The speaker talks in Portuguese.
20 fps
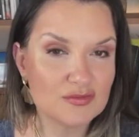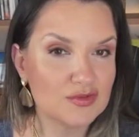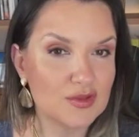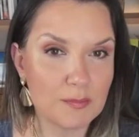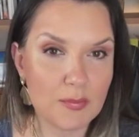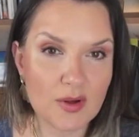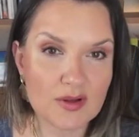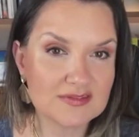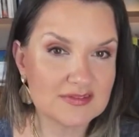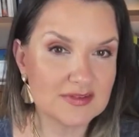
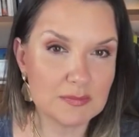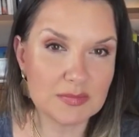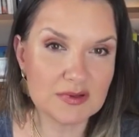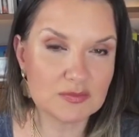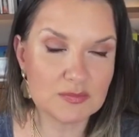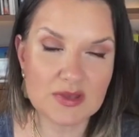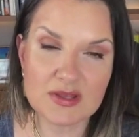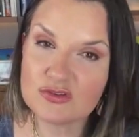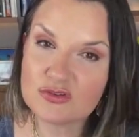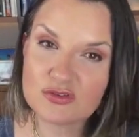Você pode
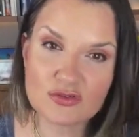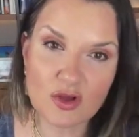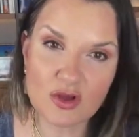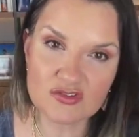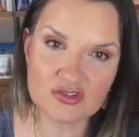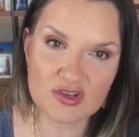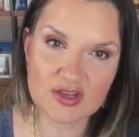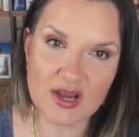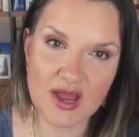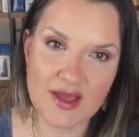simplesmente
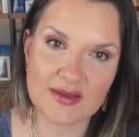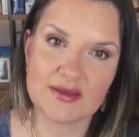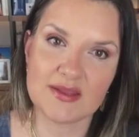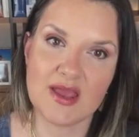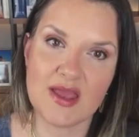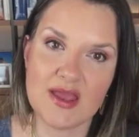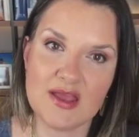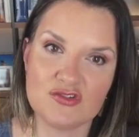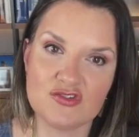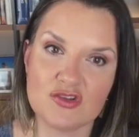só gerar a
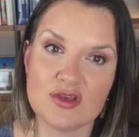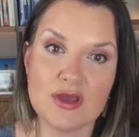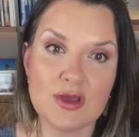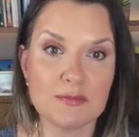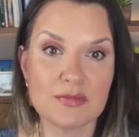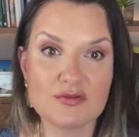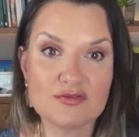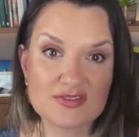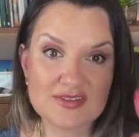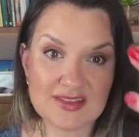grade
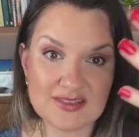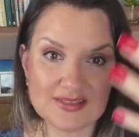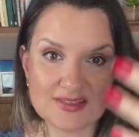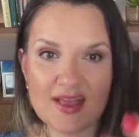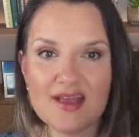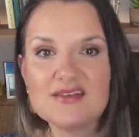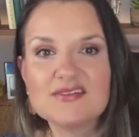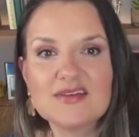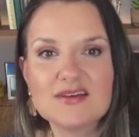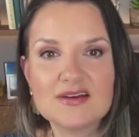para você
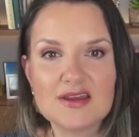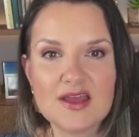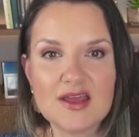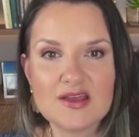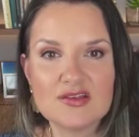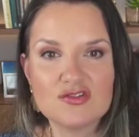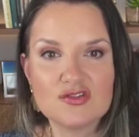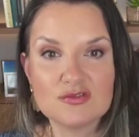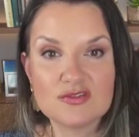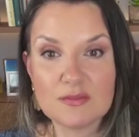ter essa
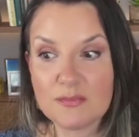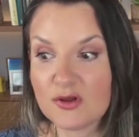grade.